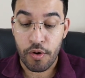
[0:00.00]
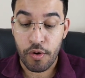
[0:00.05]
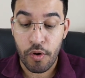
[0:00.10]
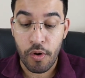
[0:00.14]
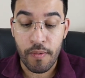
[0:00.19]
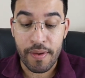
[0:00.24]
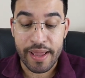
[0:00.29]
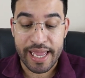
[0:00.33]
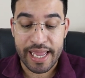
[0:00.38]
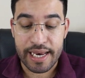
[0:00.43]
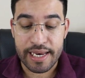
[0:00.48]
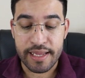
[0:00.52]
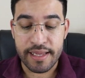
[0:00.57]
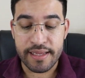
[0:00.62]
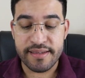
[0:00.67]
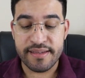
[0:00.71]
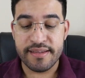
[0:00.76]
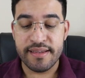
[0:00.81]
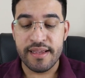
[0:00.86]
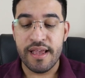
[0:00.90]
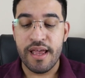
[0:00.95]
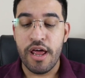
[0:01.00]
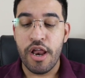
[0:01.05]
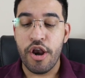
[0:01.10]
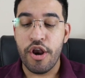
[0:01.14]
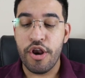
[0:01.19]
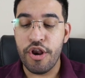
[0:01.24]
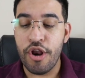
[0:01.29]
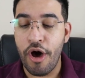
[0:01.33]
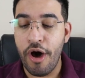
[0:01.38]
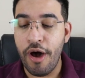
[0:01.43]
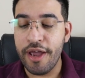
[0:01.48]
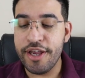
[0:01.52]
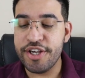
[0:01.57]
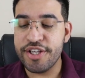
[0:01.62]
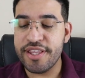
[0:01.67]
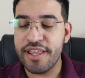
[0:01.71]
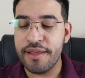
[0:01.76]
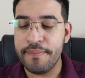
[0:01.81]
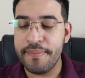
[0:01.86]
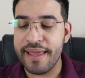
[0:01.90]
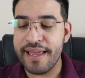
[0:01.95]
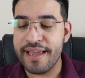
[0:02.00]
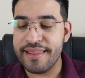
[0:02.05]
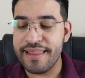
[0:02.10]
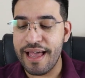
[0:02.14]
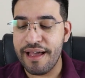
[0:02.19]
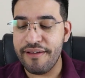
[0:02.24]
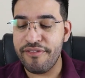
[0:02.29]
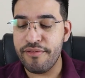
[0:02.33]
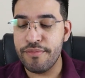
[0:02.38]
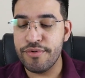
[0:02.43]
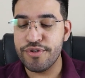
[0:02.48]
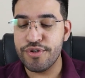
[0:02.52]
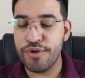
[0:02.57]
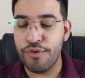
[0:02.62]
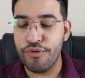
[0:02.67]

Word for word: Com eles nós também andávamos